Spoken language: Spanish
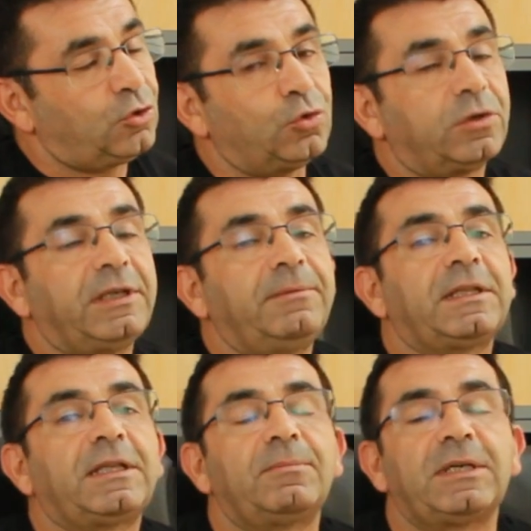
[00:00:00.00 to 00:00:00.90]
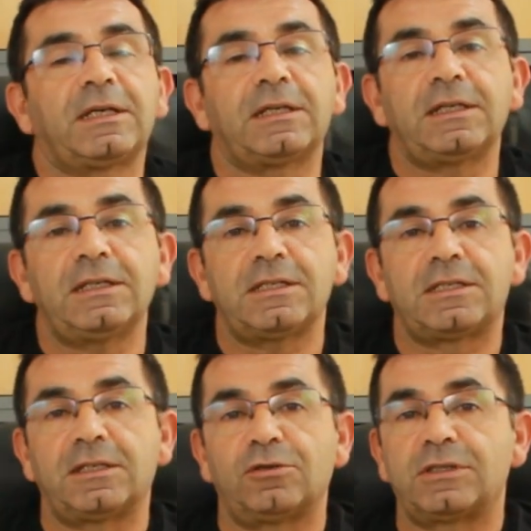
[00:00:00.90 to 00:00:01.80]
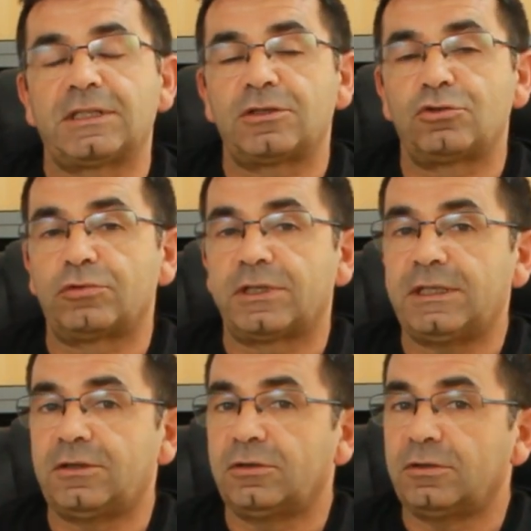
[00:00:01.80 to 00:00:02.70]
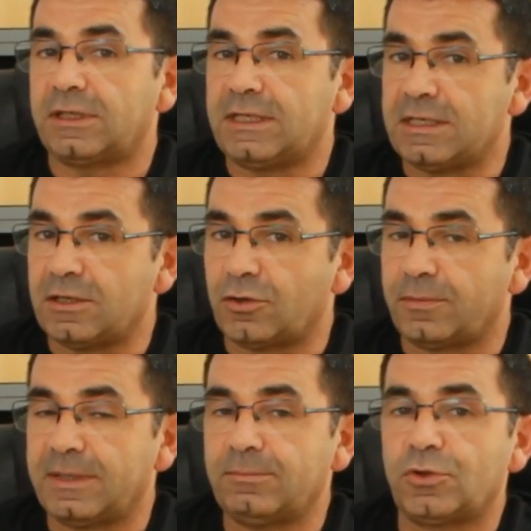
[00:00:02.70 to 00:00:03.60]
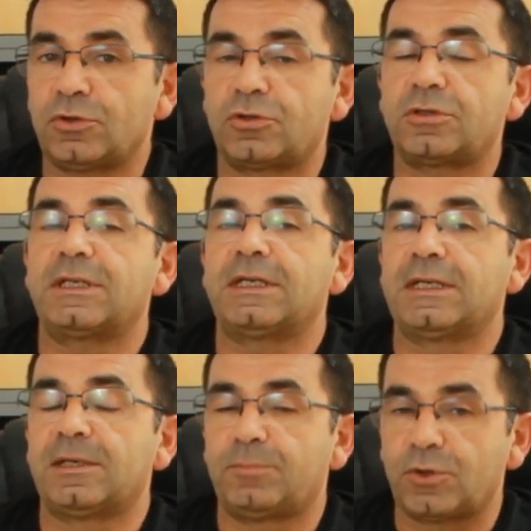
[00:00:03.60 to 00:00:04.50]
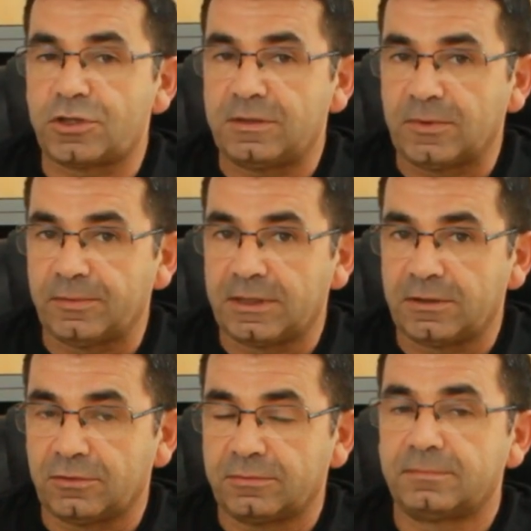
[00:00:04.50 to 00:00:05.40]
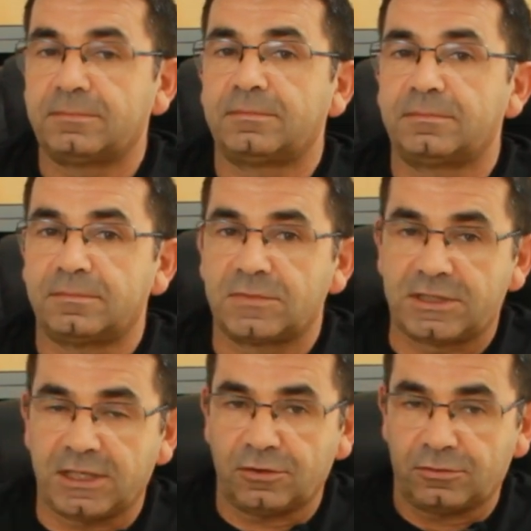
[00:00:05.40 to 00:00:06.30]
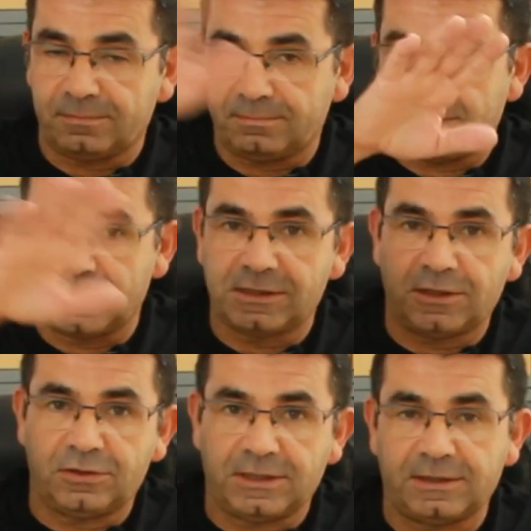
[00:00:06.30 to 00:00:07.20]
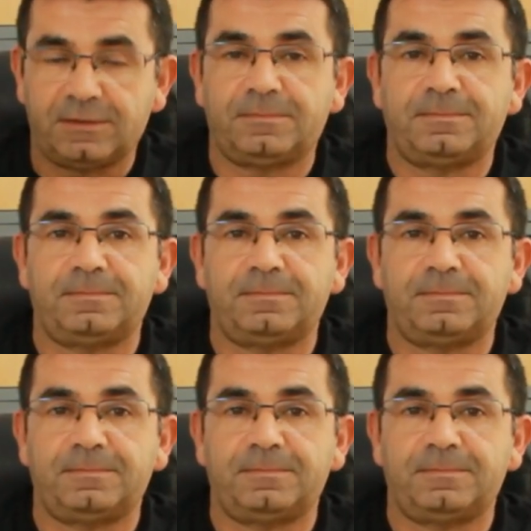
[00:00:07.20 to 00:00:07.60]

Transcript: Suscríbete a mi canal si no estás suscrito y nos vemos en el próximo vídeo. Chao, hasta otra.